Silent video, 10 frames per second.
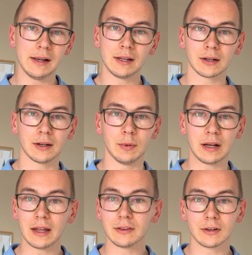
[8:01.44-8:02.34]
Alltag
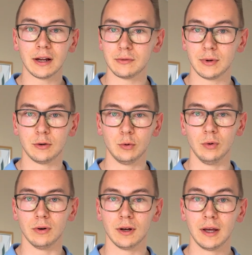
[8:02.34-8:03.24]
damit ganz leicht
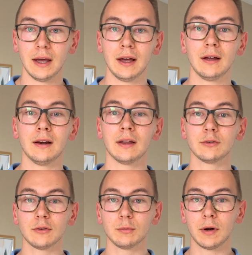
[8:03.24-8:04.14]
vertun.
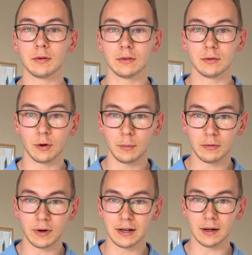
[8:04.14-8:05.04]
Lass uns mal
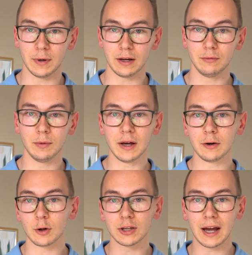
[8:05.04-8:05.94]
nochmal weitermachen. Wir
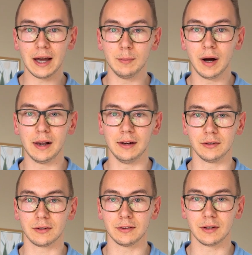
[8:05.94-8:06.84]
machen noch dreimal
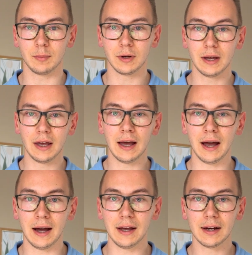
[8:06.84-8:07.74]
insgesamt.
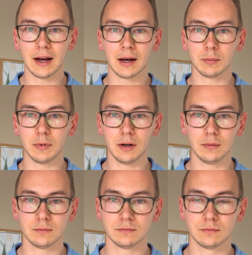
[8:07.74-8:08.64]

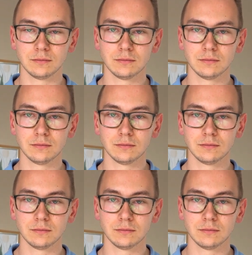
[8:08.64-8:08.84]
Einatmen.